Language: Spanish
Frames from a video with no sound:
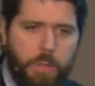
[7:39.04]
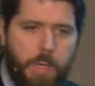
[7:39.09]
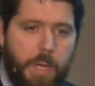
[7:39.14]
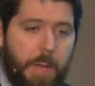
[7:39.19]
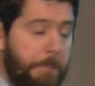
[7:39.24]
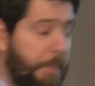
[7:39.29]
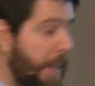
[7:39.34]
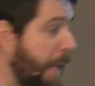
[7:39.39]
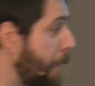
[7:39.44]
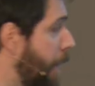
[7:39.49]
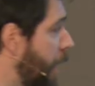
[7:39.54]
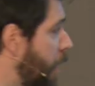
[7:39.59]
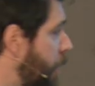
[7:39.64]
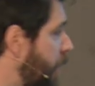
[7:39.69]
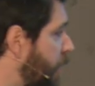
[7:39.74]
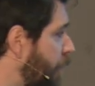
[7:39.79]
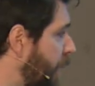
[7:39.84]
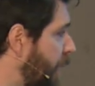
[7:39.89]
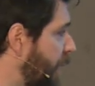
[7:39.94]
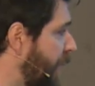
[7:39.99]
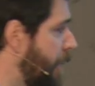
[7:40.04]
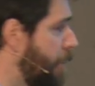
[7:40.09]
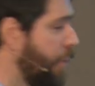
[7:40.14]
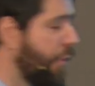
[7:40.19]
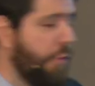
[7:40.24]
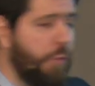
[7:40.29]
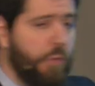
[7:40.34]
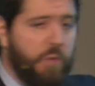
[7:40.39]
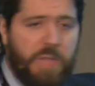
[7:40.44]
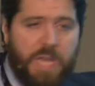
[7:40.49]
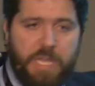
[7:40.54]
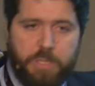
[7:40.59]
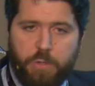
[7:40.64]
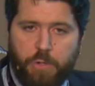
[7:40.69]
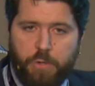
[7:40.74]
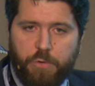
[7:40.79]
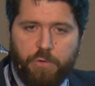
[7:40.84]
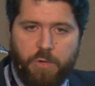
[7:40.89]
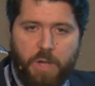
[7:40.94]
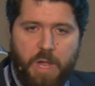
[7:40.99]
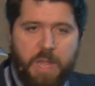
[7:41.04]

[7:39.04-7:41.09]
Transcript: primero visualizaremos tus datos.